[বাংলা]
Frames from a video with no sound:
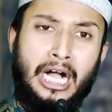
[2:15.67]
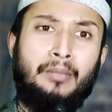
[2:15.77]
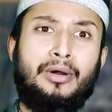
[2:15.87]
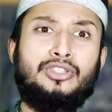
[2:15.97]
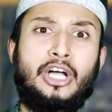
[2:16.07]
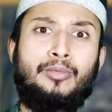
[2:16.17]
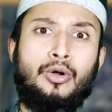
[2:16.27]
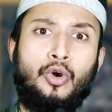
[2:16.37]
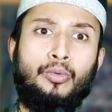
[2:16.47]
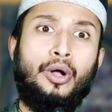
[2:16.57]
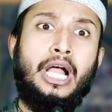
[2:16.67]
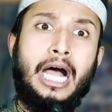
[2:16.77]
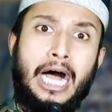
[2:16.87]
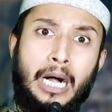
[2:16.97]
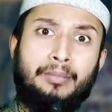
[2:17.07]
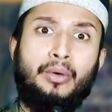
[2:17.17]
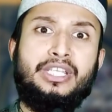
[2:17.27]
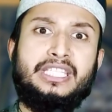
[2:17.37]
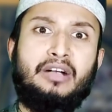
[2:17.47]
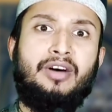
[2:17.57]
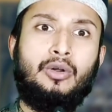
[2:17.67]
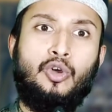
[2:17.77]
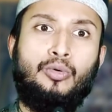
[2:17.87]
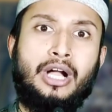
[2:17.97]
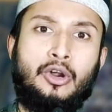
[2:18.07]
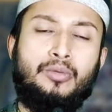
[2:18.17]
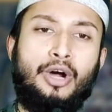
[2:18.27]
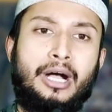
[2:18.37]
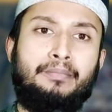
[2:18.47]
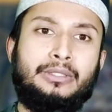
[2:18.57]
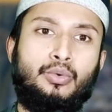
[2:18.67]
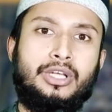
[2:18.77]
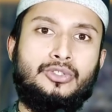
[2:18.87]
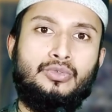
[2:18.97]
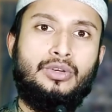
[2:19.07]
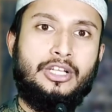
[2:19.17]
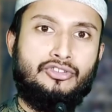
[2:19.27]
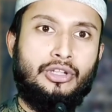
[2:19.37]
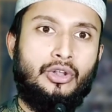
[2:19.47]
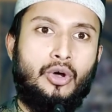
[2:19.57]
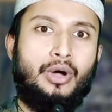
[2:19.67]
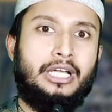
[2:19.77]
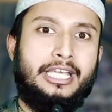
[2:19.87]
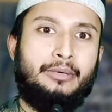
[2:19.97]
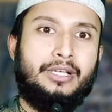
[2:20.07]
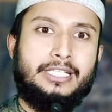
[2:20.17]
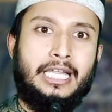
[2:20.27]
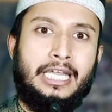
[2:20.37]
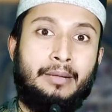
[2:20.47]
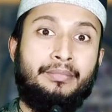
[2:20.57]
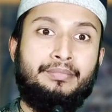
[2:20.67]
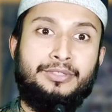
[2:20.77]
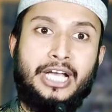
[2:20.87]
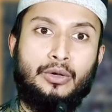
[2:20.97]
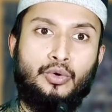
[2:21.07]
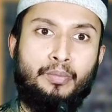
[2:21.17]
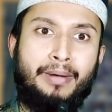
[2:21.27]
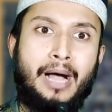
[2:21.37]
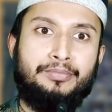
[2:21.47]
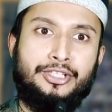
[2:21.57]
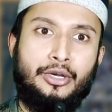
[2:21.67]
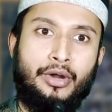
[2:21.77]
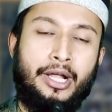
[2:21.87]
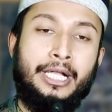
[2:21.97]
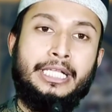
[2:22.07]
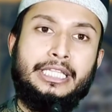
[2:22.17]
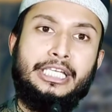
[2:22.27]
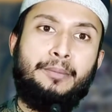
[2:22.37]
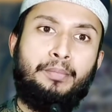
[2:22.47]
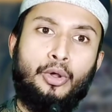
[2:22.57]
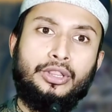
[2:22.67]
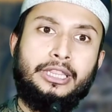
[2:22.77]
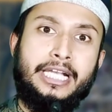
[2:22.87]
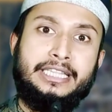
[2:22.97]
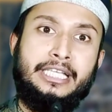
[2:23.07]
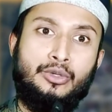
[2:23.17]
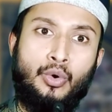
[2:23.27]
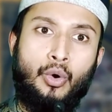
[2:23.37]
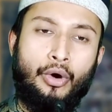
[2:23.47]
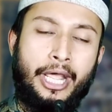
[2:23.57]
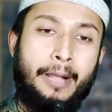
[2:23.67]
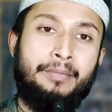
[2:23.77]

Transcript: আমরাও তাওবা করব। আমরাও ইস্তেকফার করব কারণ মোহাম্মদুর রাসুল্লাহ সাল আলহি ওয়াসাল্লাম যার কোনো পাপ ছিল না তিনি প্রত্যেক দিন গড়ে